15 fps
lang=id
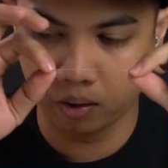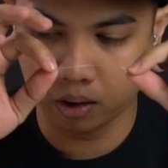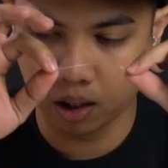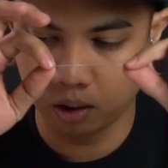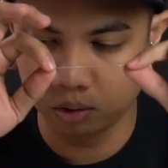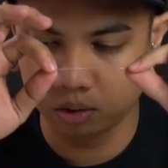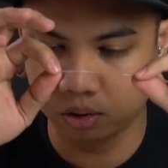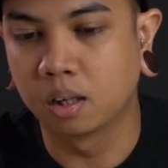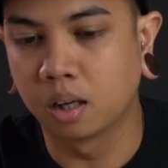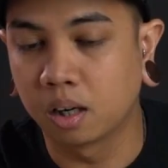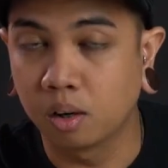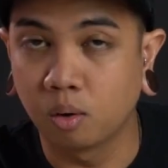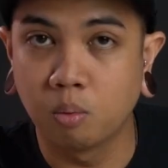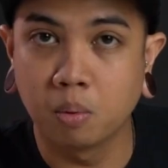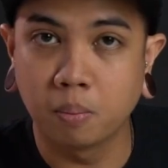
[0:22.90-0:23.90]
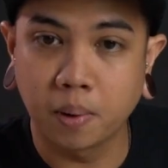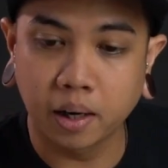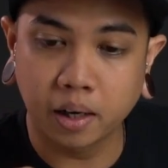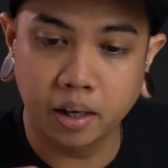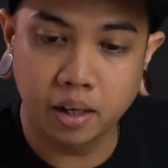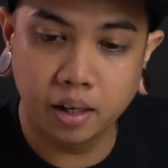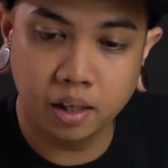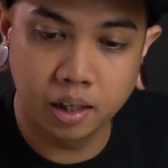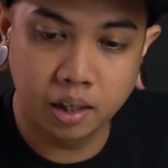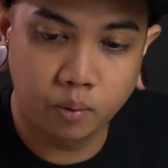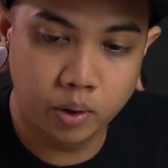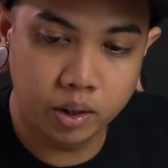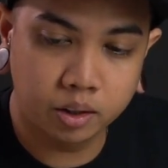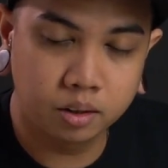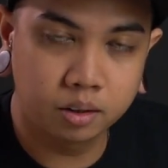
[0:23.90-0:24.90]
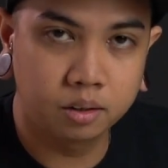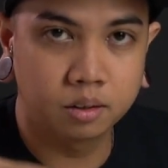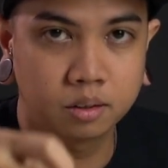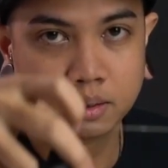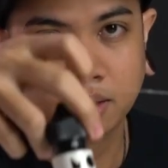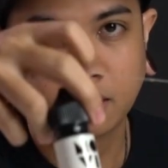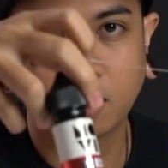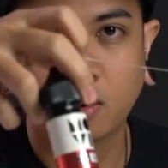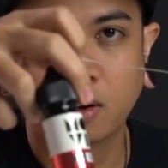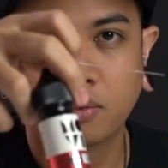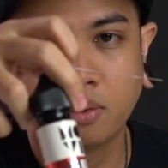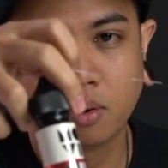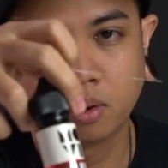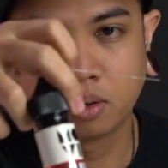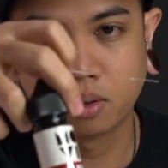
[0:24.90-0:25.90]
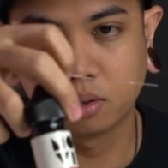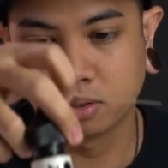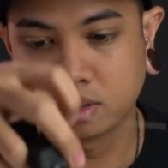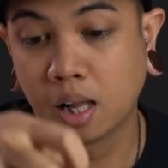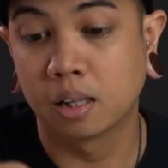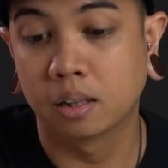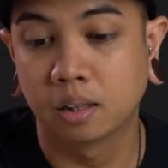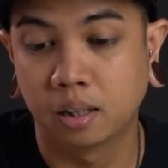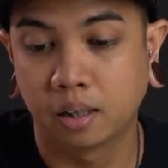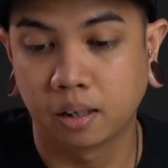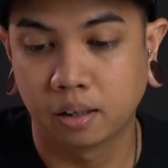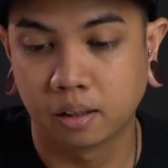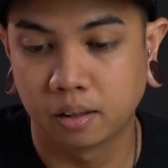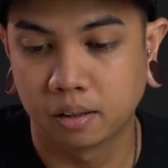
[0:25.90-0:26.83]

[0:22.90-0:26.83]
kaut alus karena gue mau pake liquid RY4 Saltnik